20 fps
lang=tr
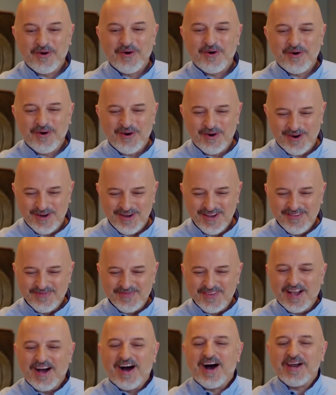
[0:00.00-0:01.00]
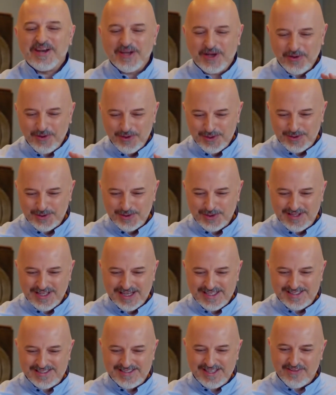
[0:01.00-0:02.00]
Oh oh. Harika
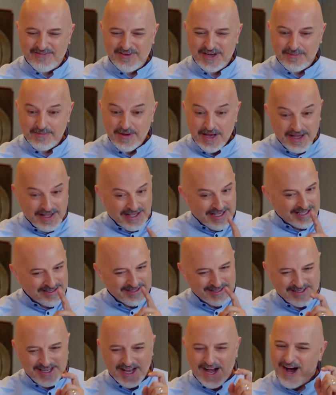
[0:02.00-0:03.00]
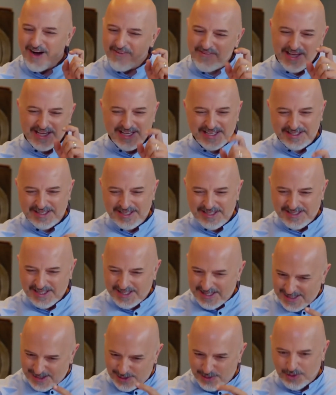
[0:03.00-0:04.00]
yolculuklar size efendim. Yalnız Ava'ya
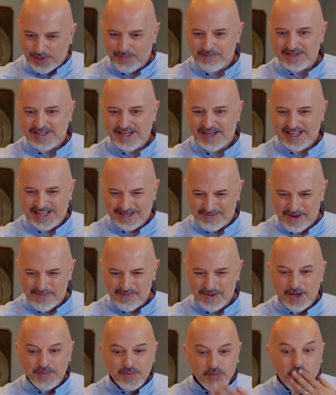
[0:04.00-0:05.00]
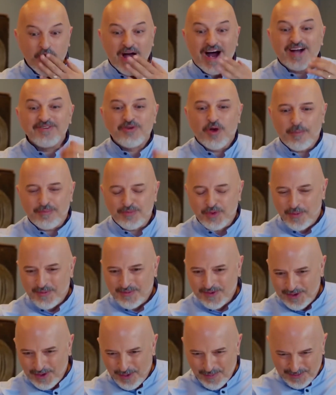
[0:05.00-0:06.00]
gittiğinizde istiyorum bir tane tamam mı? Hadi
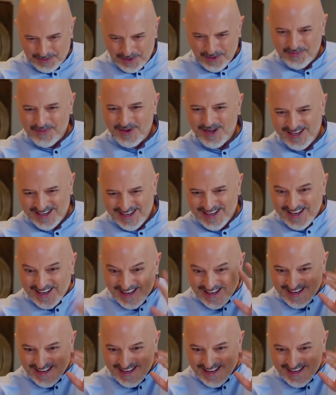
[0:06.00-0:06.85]
öptüm, öptüm.